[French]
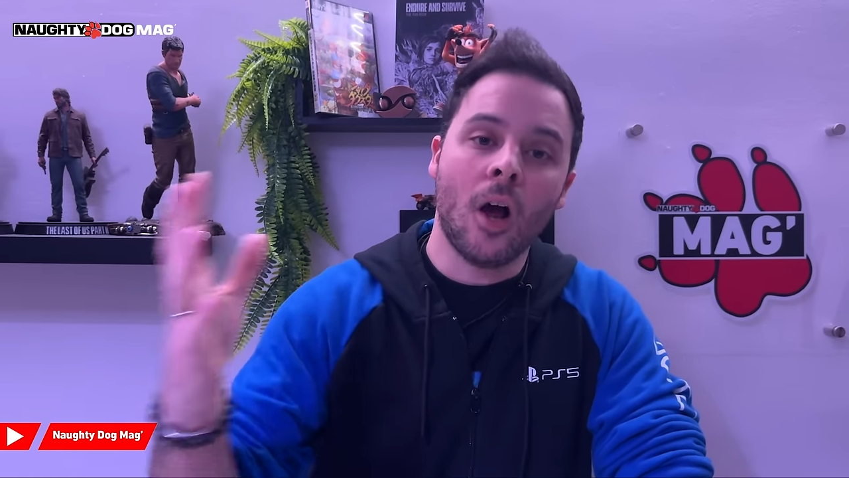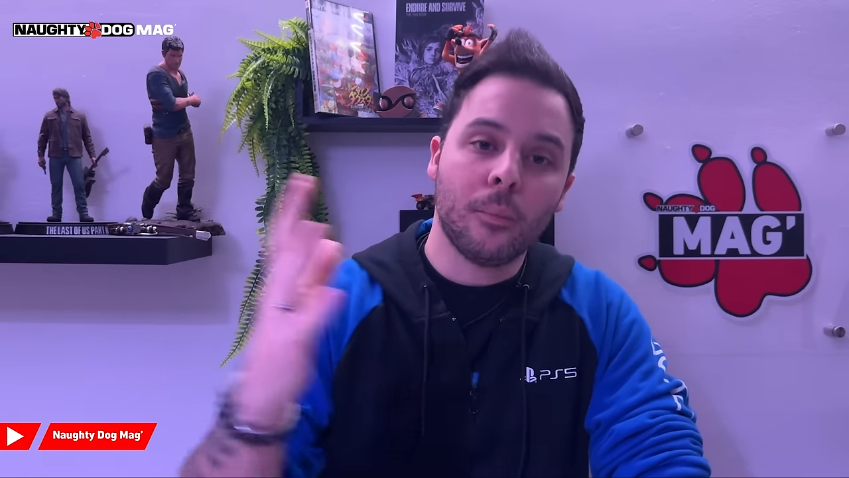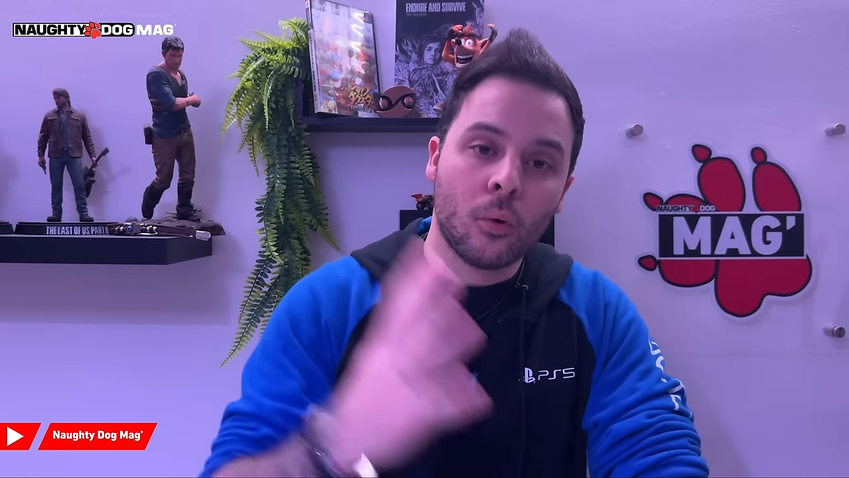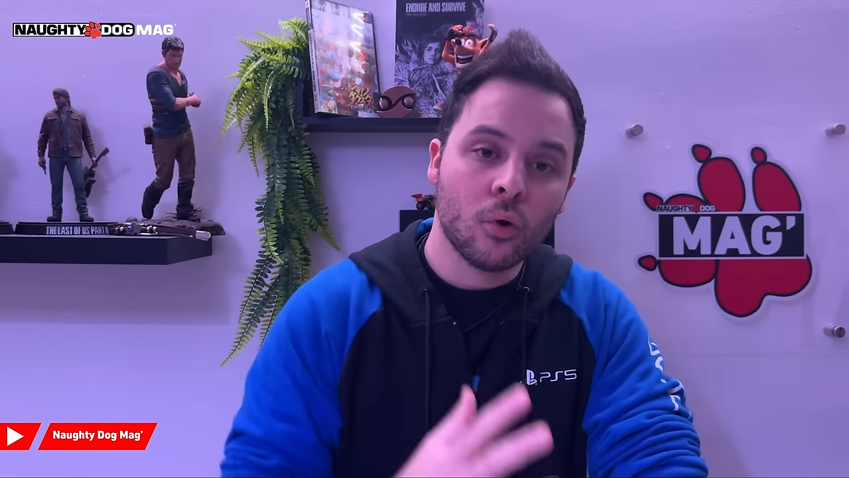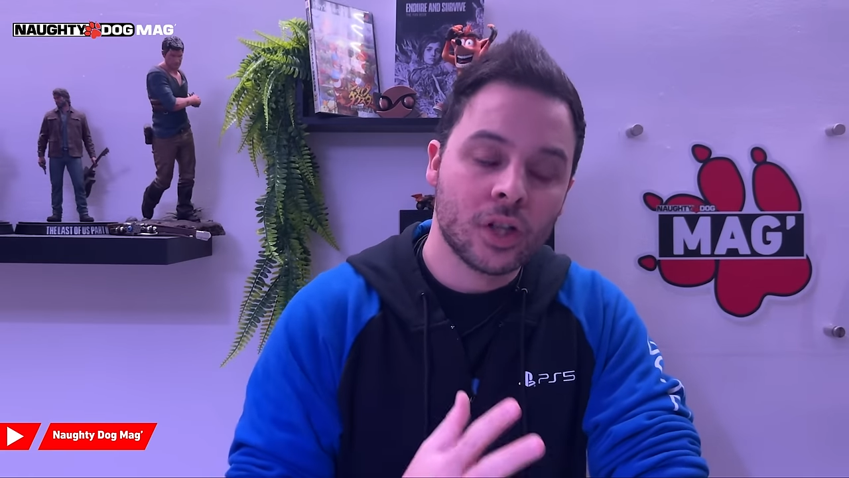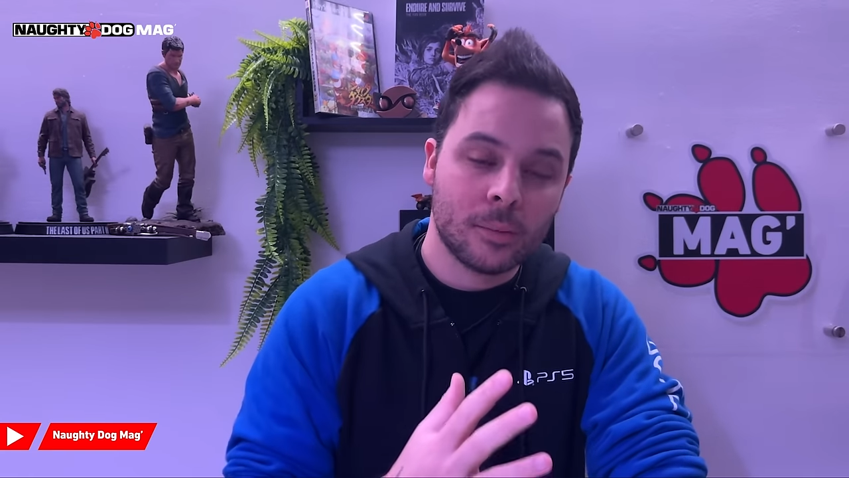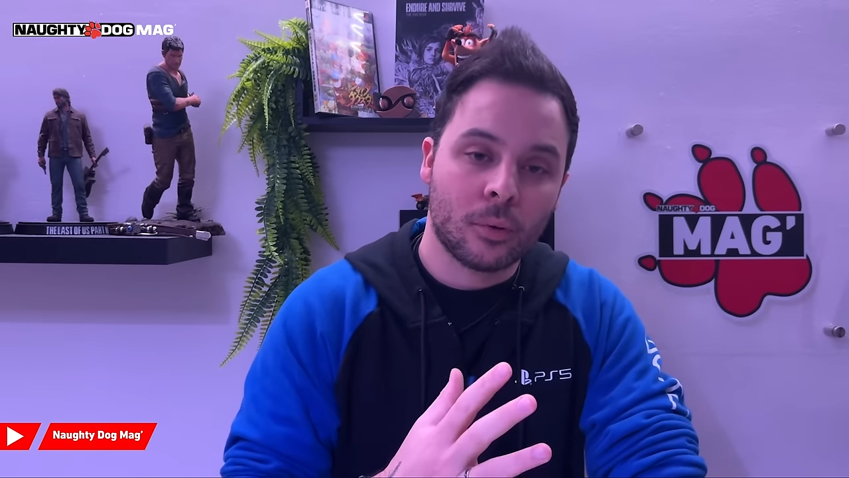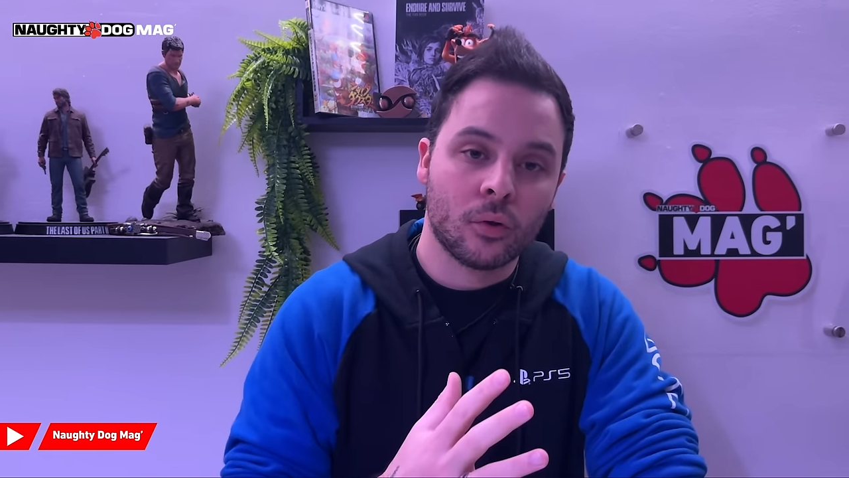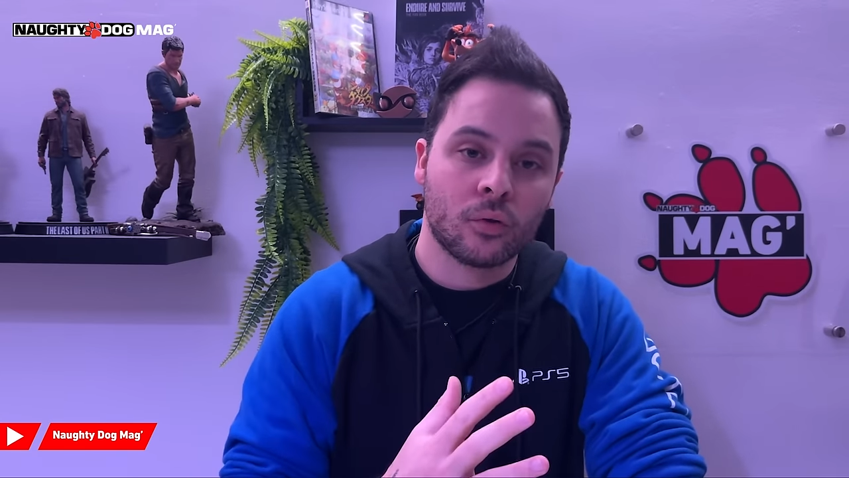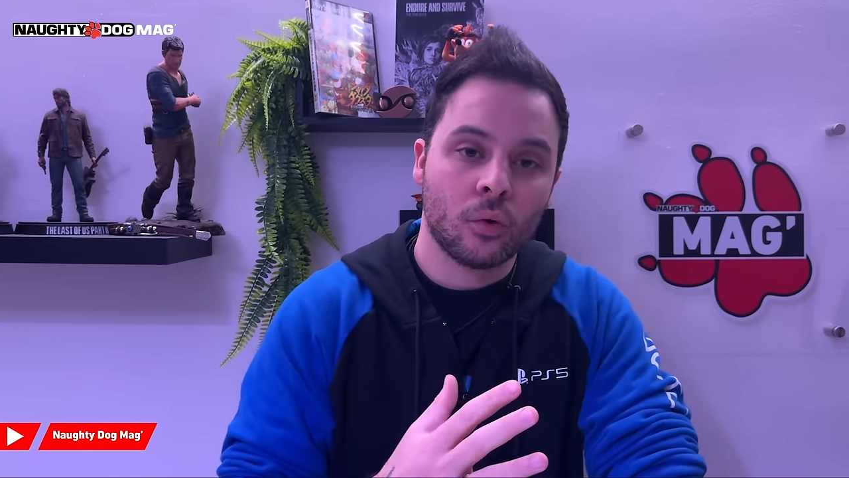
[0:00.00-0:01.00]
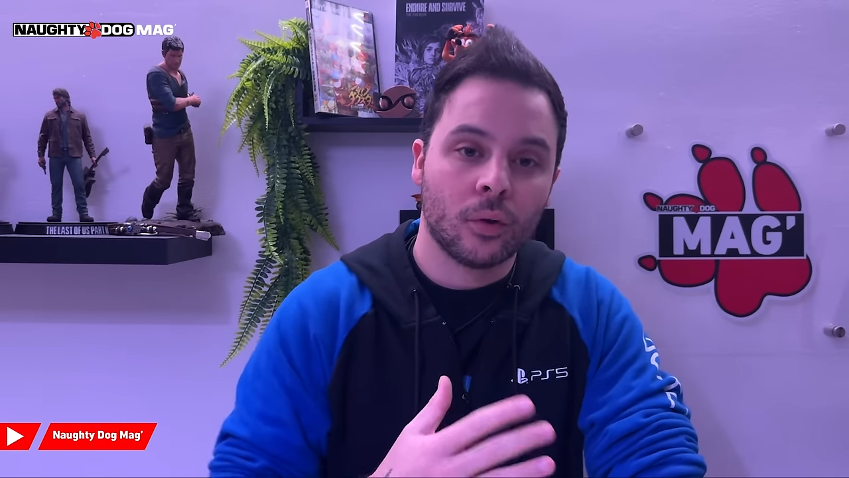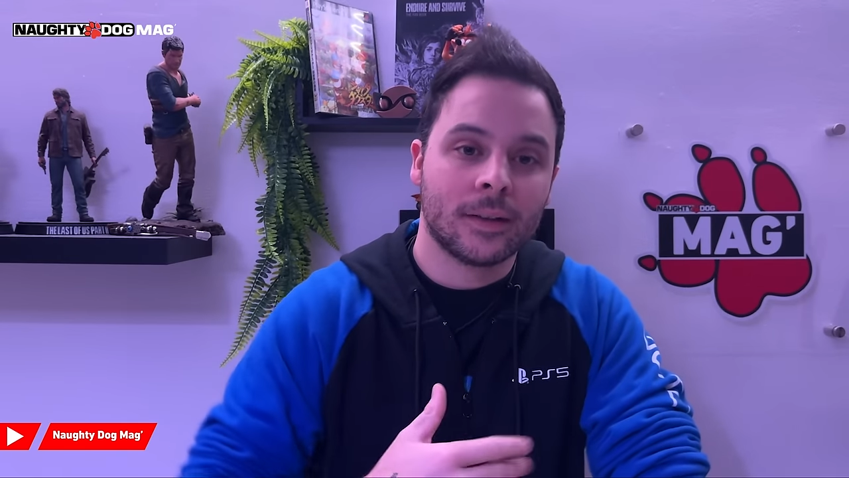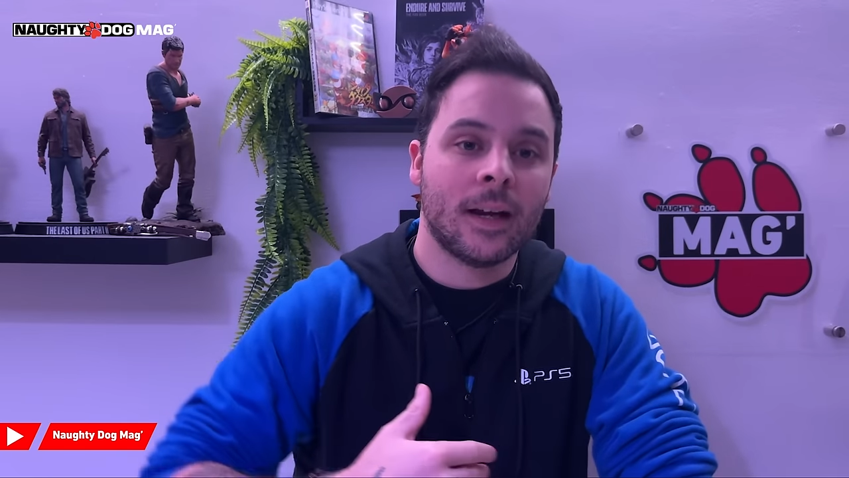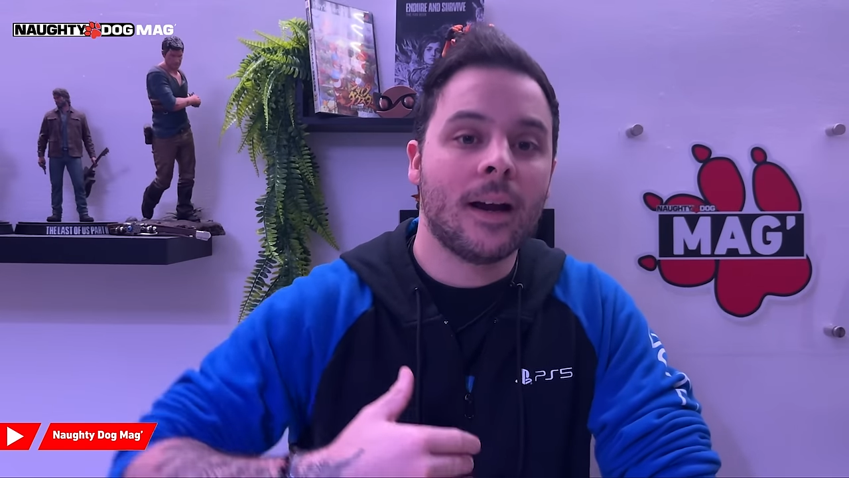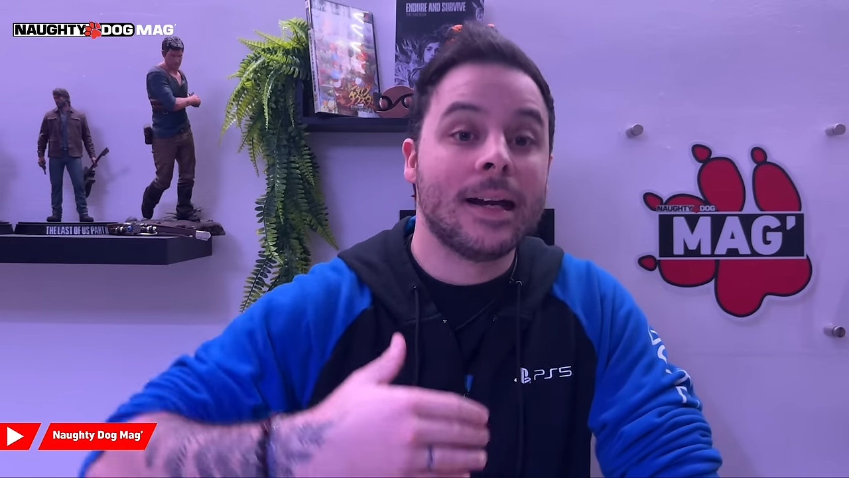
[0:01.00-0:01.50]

un projet prend du retard,